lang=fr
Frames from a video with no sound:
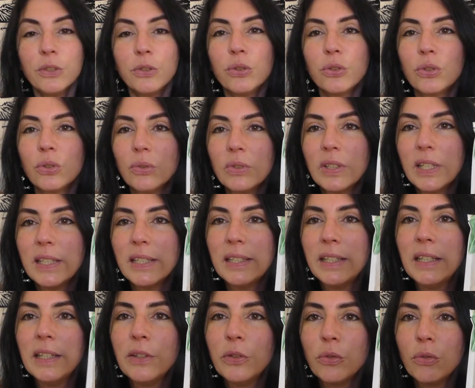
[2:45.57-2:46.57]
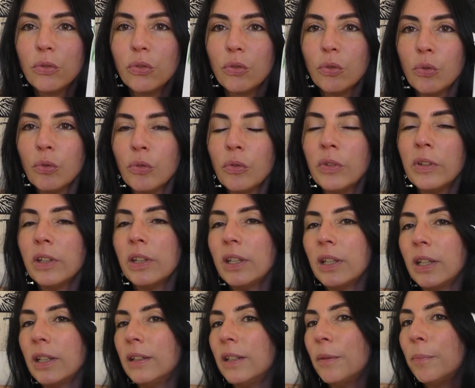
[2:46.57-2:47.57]
Ce sont celles-ci. Ce sont
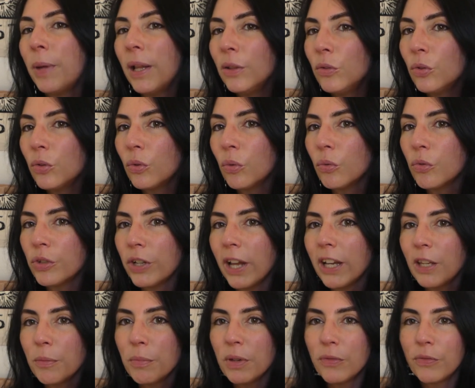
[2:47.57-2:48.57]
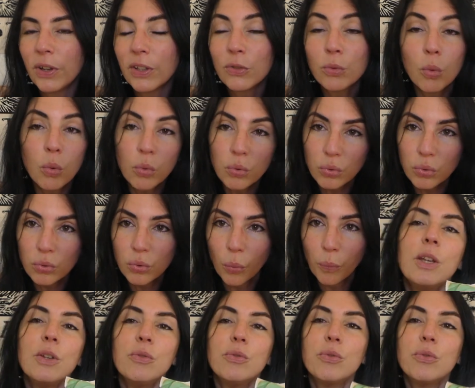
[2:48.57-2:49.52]
des, pâtes de konjac, mais façon udon.